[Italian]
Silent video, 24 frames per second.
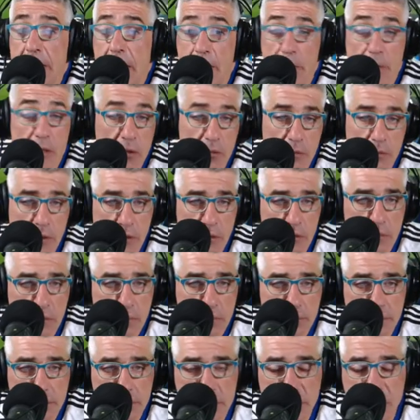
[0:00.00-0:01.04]
Almeno
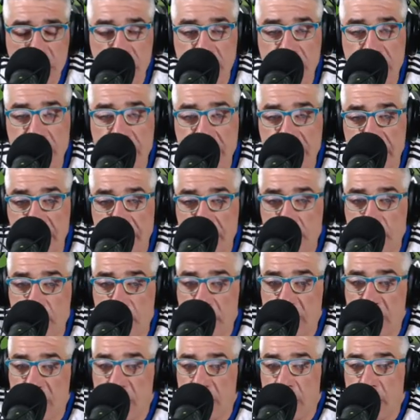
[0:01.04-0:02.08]
io mi sono divertito.
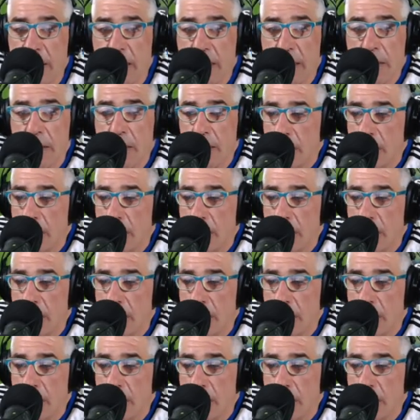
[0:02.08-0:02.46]
Poi, insomma,